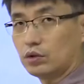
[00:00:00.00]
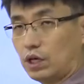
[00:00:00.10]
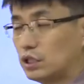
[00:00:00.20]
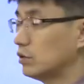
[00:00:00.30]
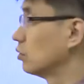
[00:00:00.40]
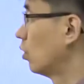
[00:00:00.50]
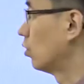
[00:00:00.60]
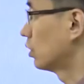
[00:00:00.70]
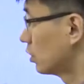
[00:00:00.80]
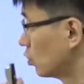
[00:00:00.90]
핵심,
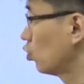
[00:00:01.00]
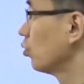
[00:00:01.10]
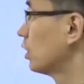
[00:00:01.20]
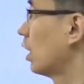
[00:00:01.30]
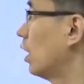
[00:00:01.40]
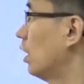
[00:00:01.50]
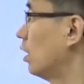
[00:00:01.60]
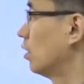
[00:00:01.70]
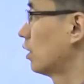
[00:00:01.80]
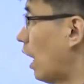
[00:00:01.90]
어, 조금 이따가
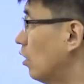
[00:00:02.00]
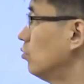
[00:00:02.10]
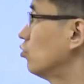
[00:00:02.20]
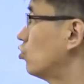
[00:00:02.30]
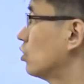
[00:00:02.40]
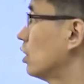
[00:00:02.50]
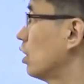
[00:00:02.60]
아, 다음 주제에